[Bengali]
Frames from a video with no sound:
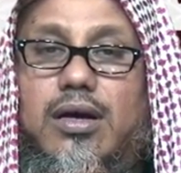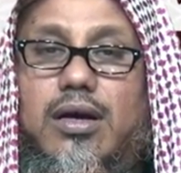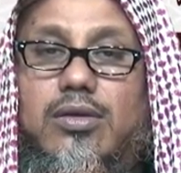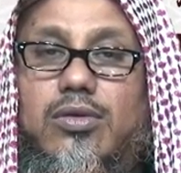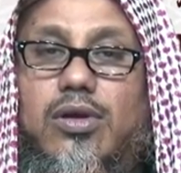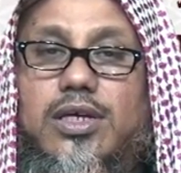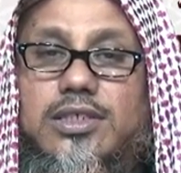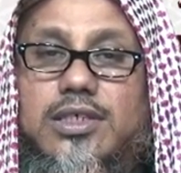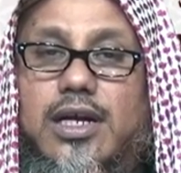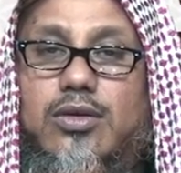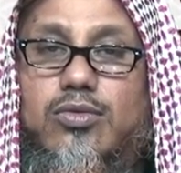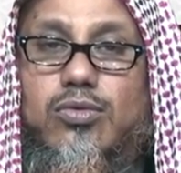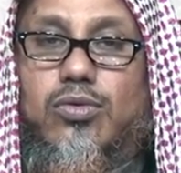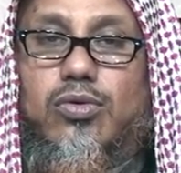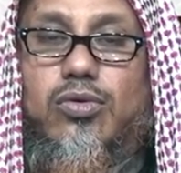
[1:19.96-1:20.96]
আল্লাহ ছাড়া
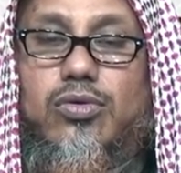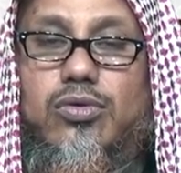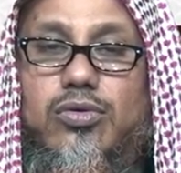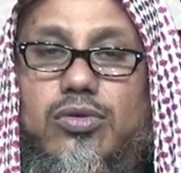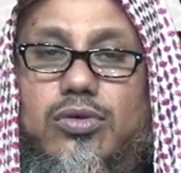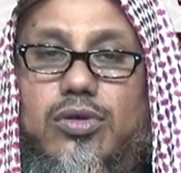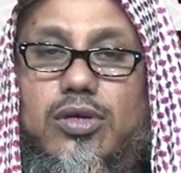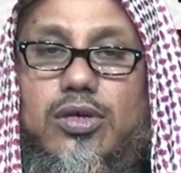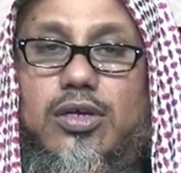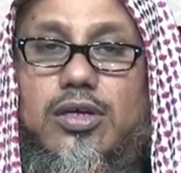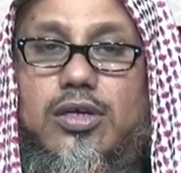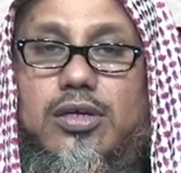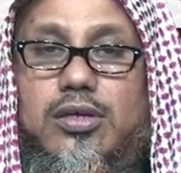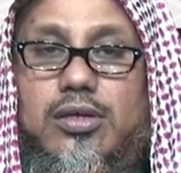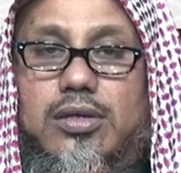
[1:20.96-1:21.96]
কোনো
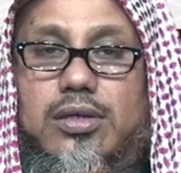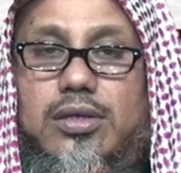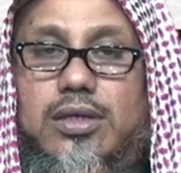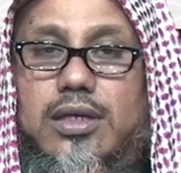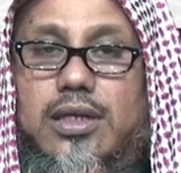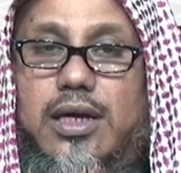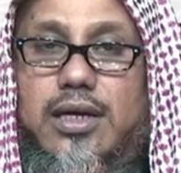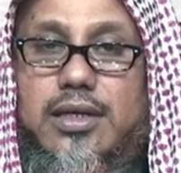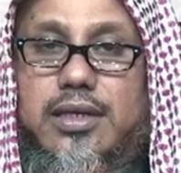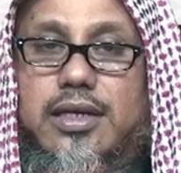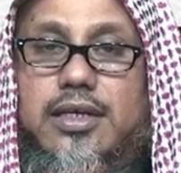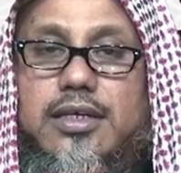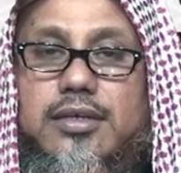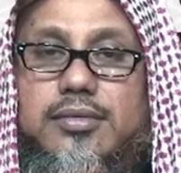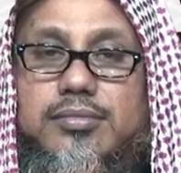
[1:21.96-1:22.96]
ইলাহ নেই